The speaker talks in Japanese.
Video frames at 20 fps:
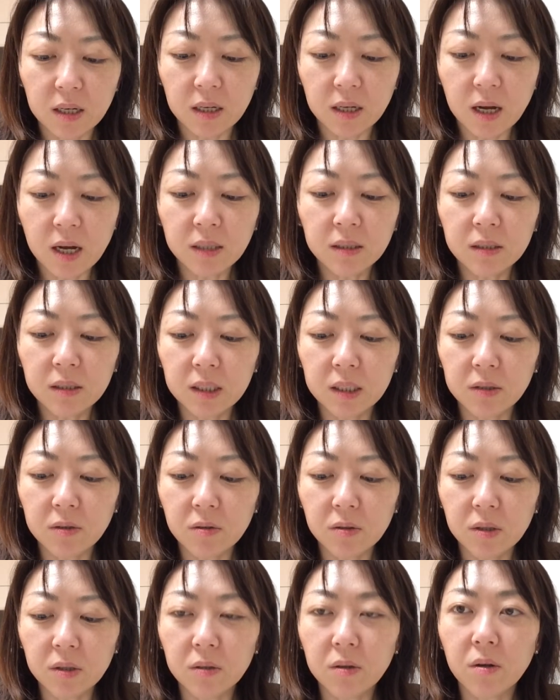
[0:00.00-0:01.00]
ある
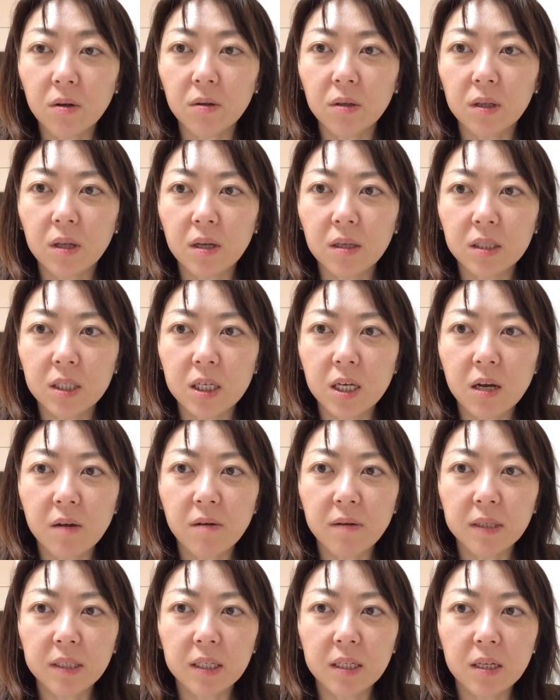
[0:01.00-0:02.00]
人にとって
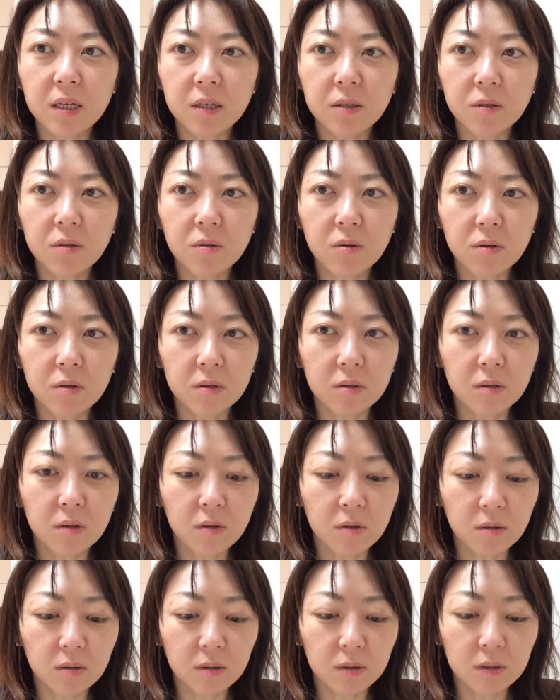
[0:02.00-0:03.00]
幸せな状
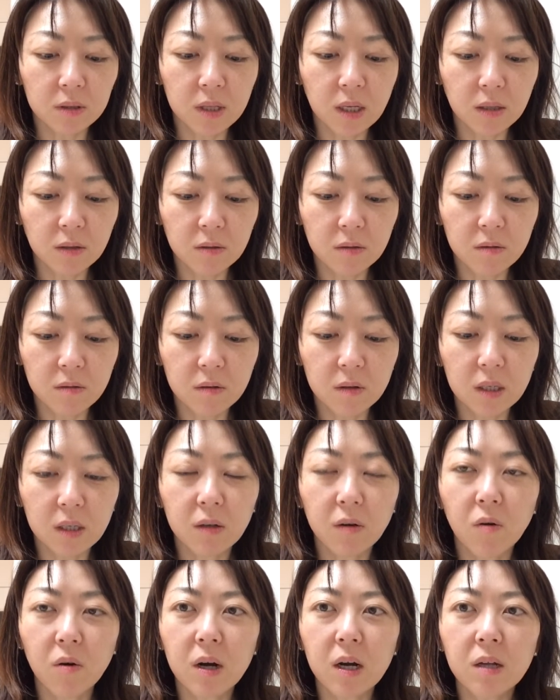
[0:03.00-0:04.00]
況っていうのは
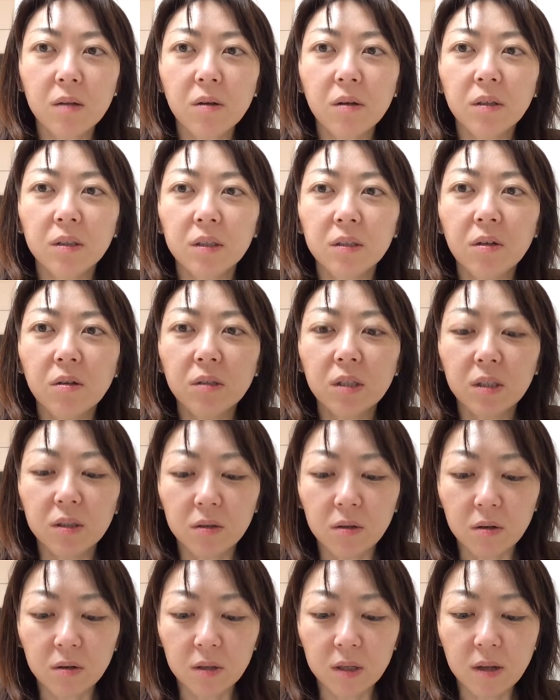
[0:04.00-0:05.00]
他の人に
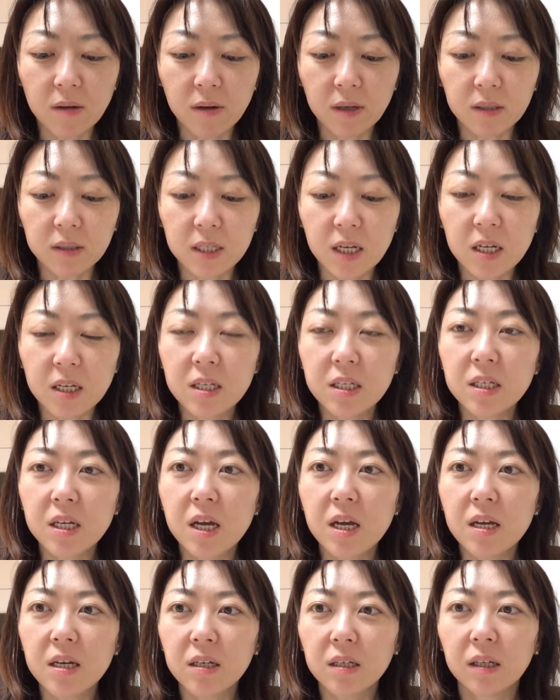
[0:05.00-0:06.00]
とっては全
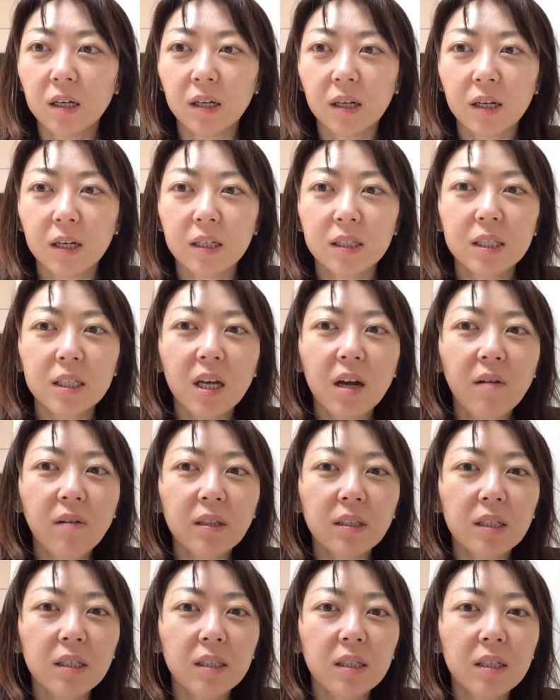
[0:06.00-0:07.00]
然
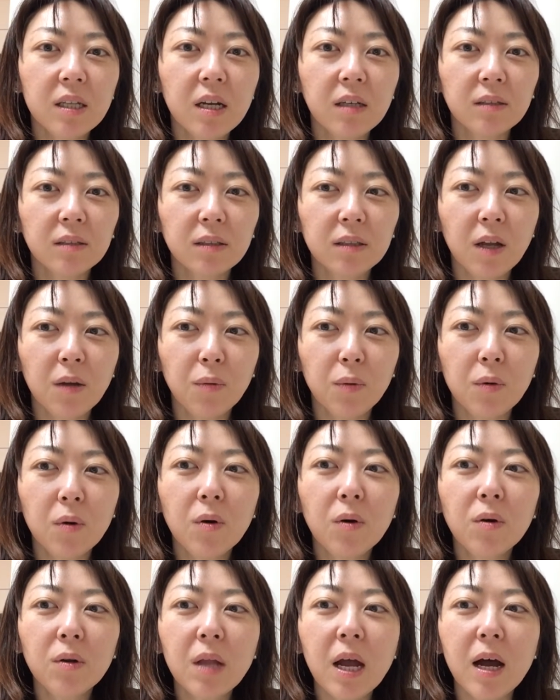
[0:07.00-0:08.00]
幸せじゃなくて不
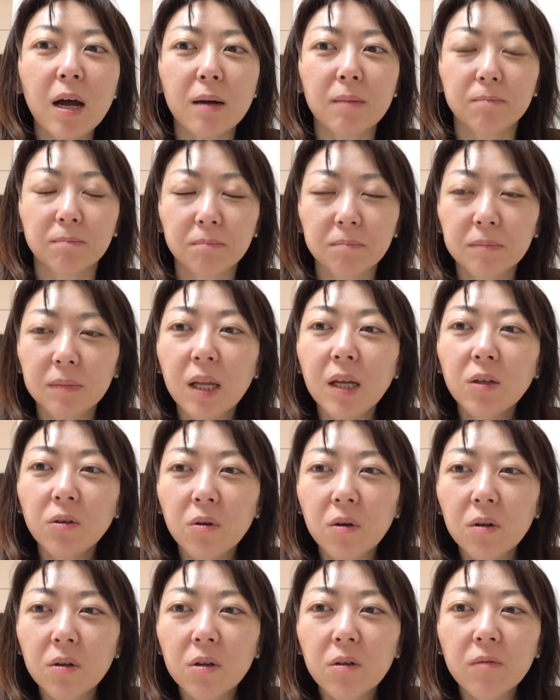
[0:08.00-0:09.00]
幸だっていう
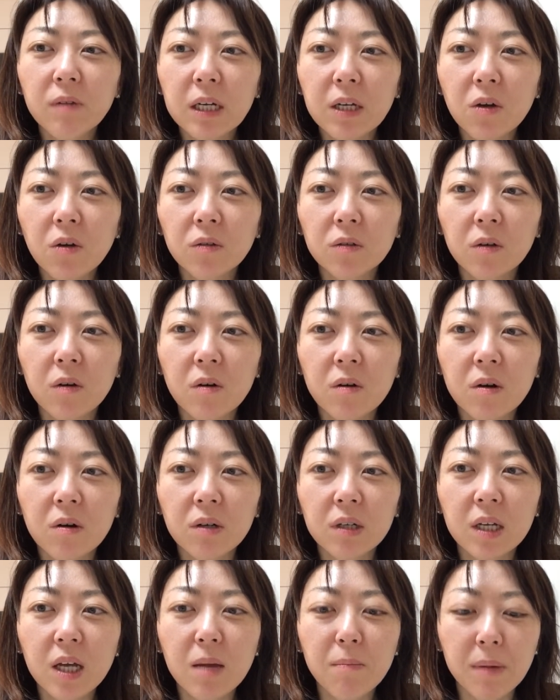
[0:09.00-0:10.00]
ことがよく起こ
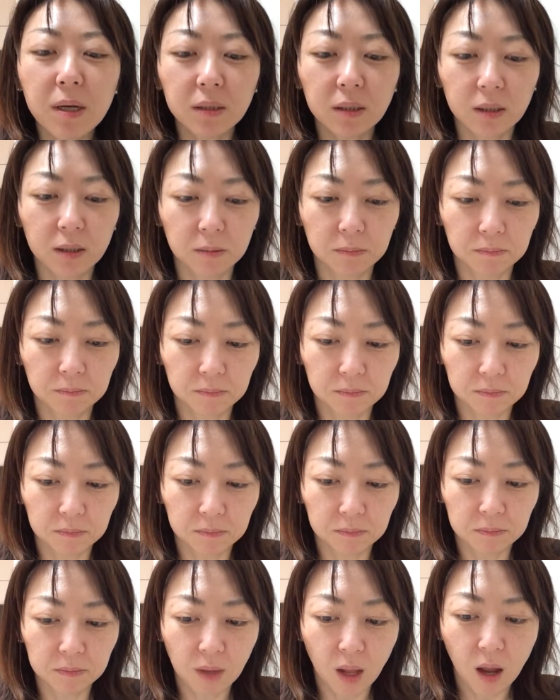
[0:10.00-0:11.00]
り得ます。
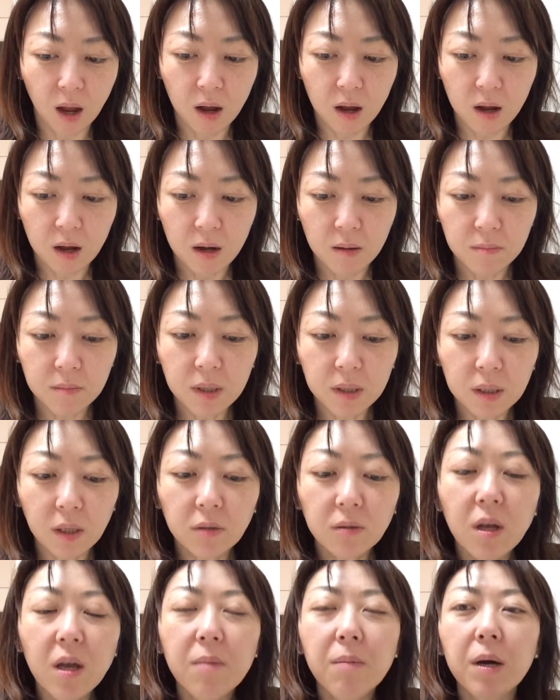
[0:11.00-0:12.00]
まあ
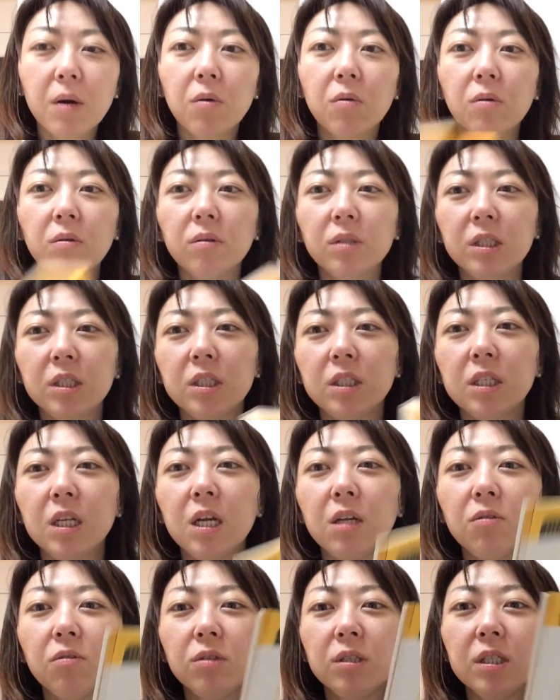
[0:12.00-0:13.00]
例えばここに事
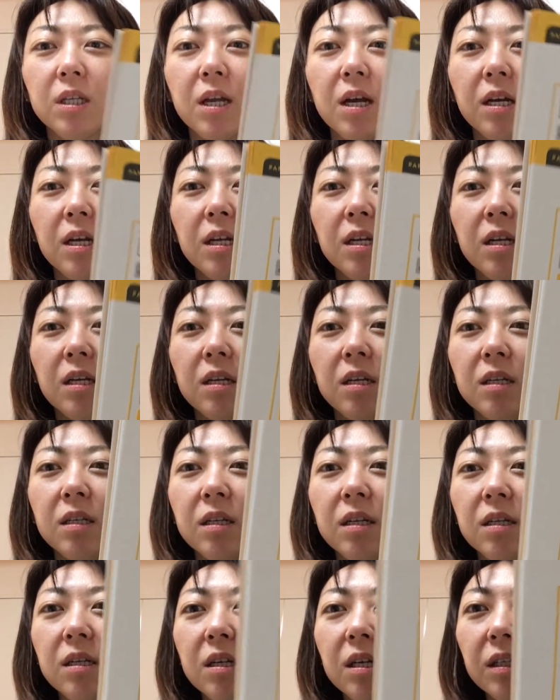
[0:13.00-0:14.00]
例として挙げられ
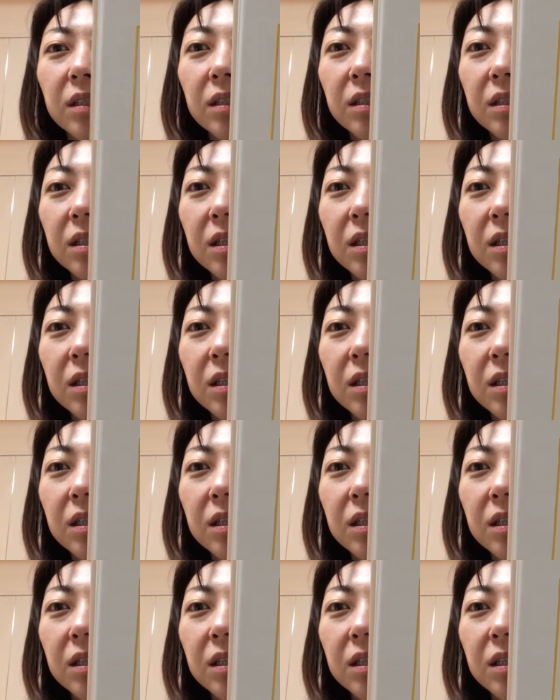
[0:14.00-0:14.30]
てるやつ